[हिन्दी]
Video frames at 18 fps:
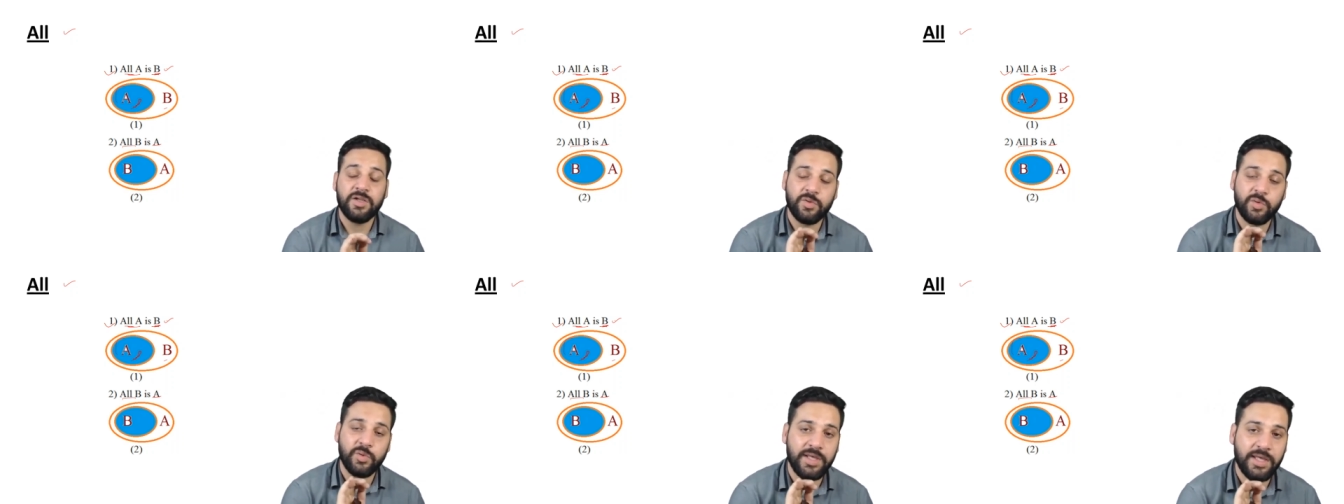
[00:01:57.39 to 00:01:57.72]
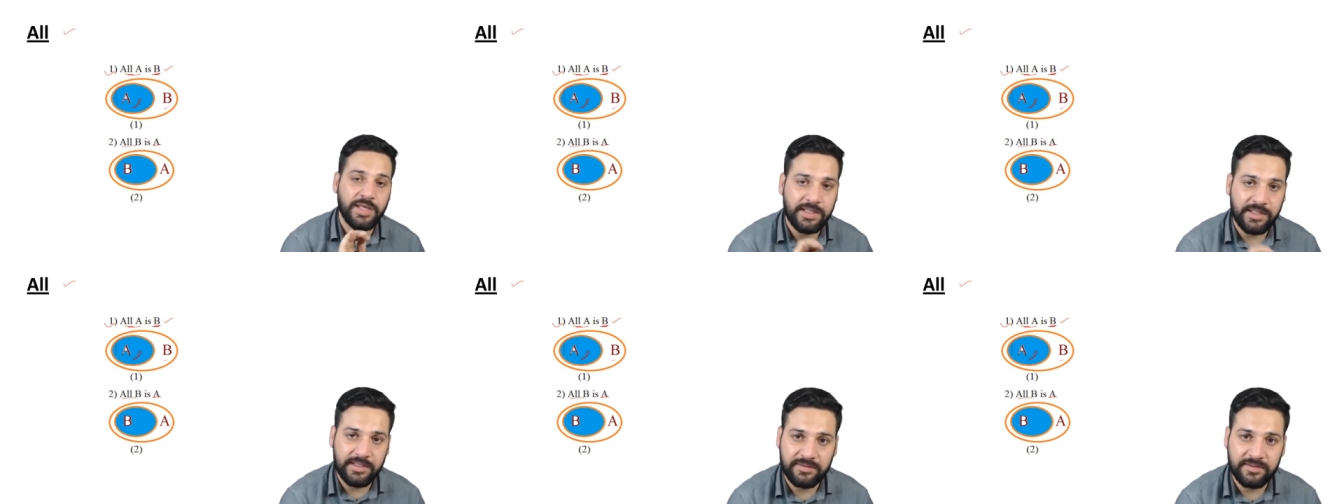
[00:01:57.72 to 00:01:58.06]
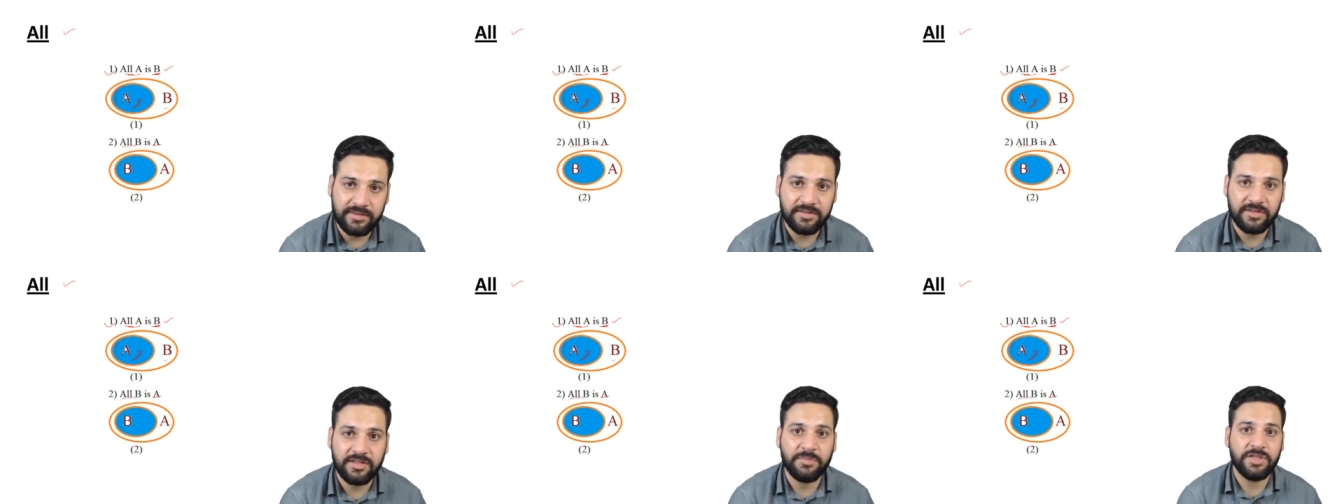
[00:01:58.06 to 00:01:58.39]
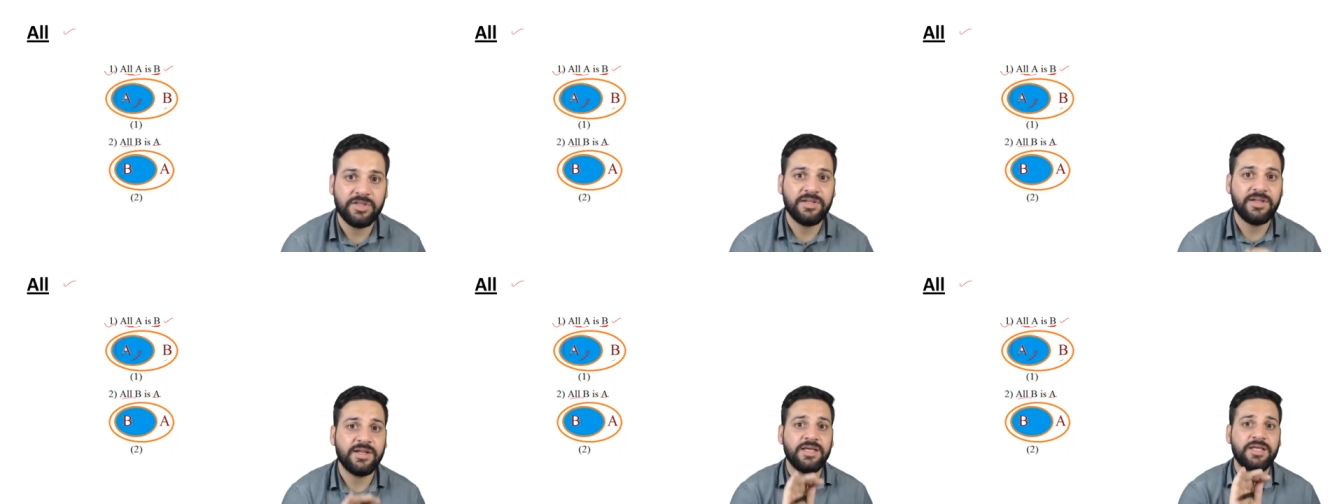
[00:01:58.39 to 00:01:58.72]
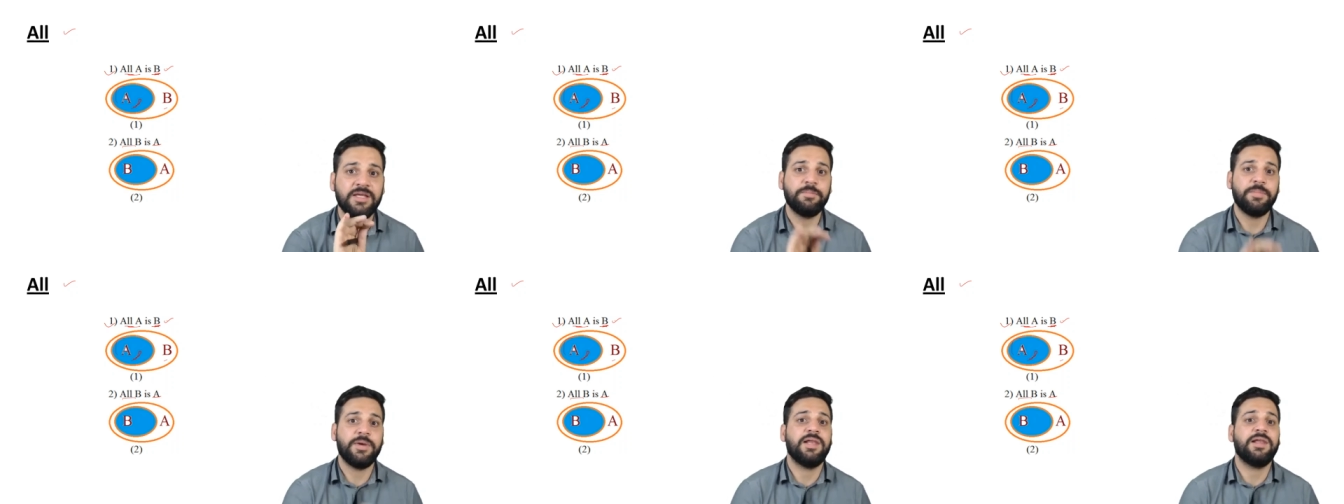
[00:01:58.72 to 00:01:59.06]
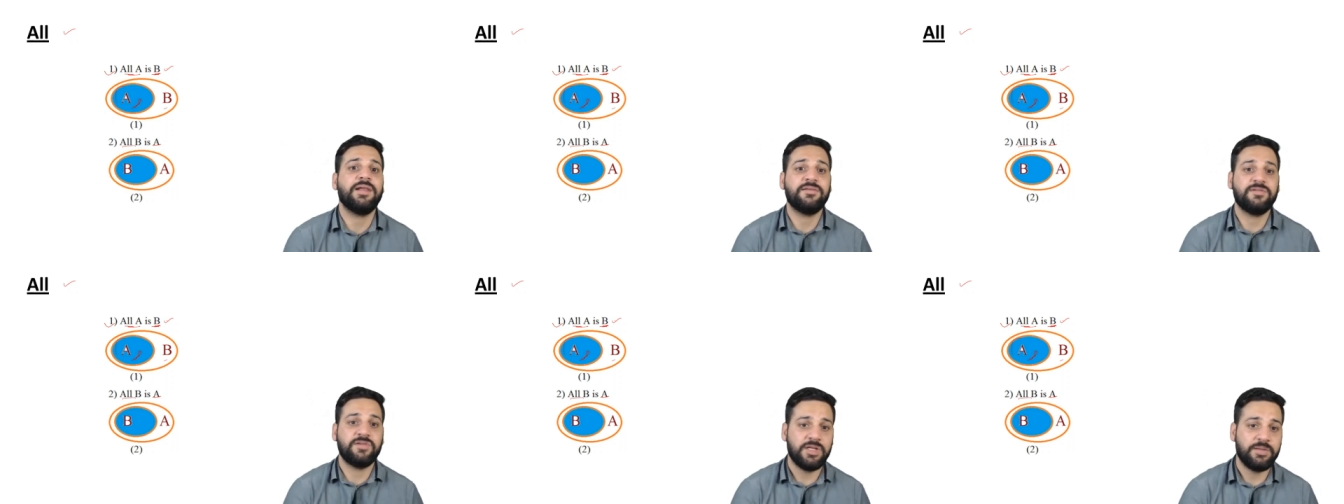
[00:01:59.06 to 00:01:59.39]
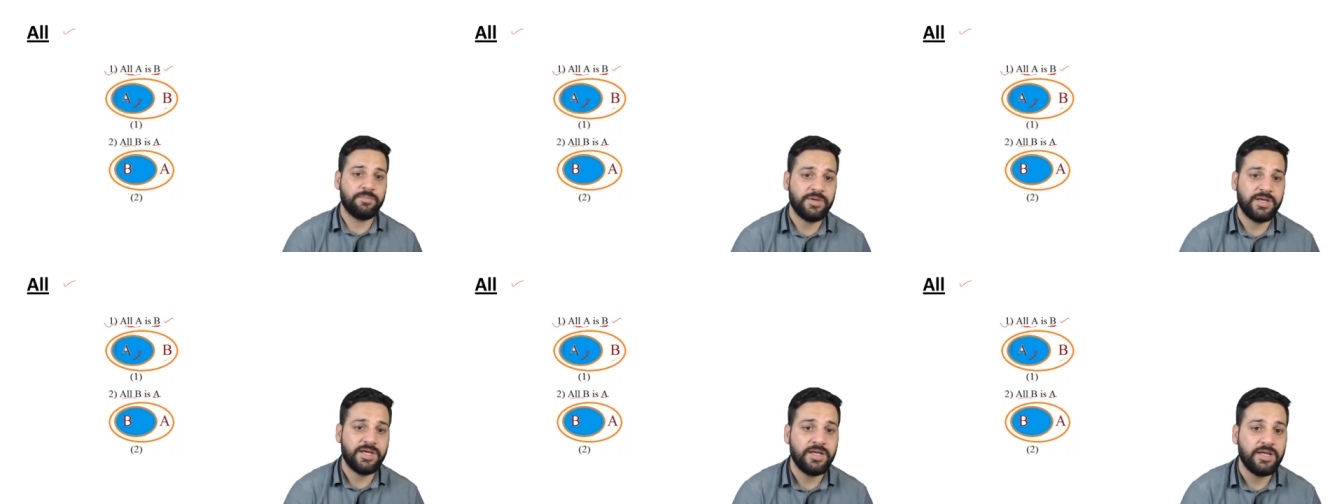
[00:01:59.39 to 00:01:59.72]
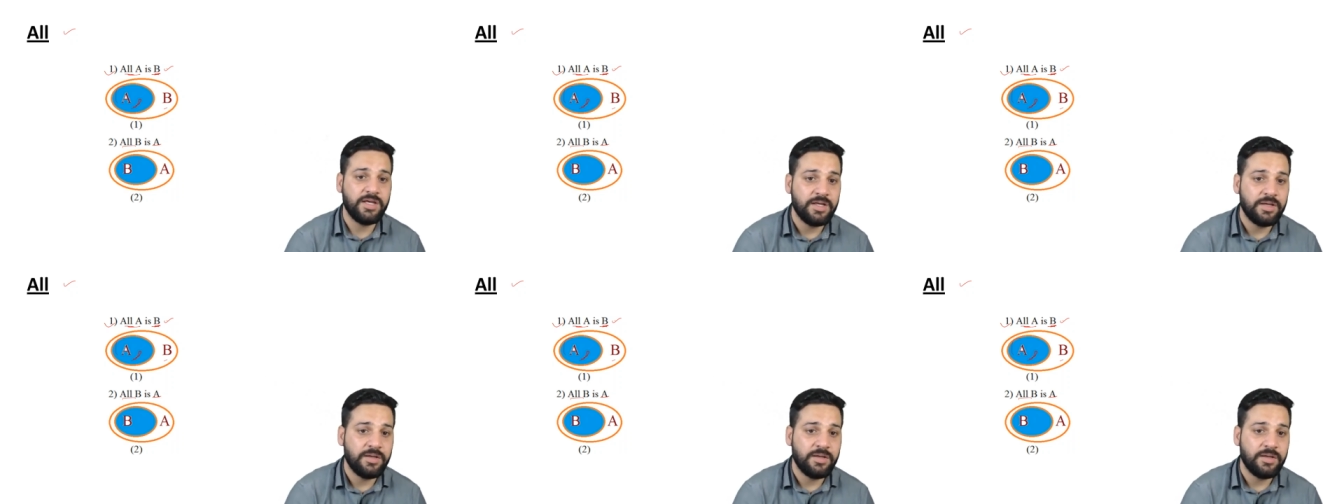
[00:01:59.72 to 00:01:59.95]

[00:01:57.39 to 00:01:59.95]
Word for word: तो ये केसेस समझना ही पहला स्टेप है